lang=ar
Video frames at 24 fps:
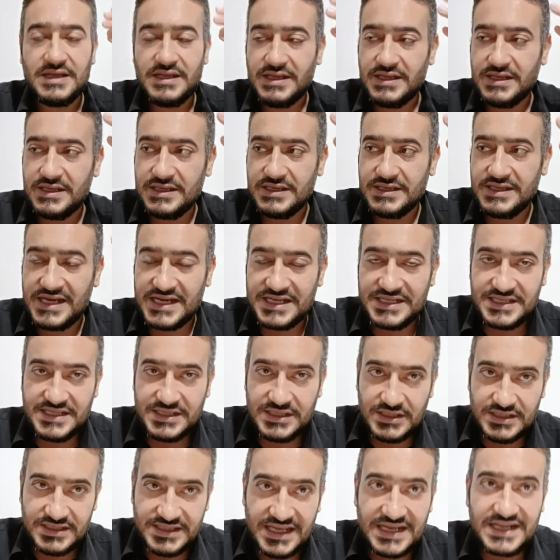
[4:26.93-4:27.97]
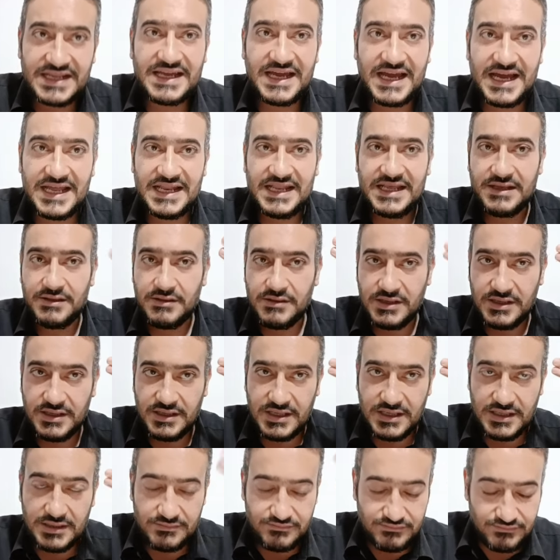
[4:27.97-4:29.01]
آه، يعني دارجة على
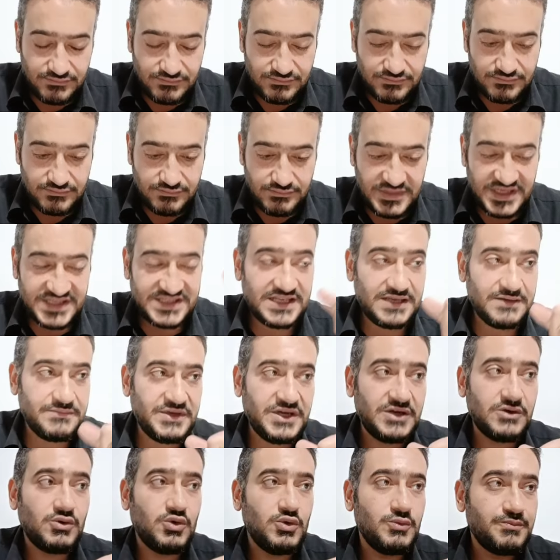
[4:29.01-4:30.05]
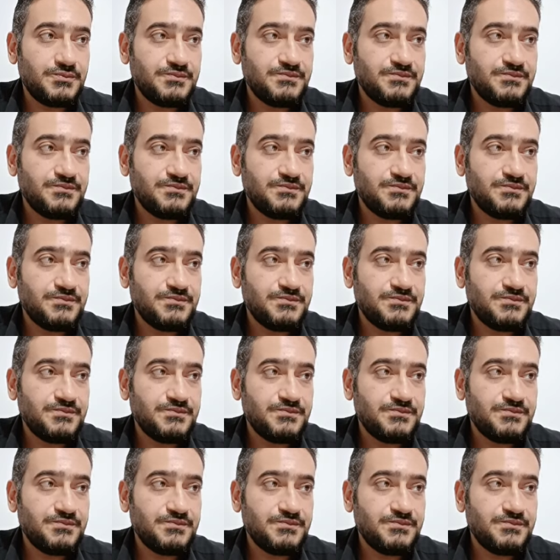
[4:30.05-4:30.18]
مسامعكم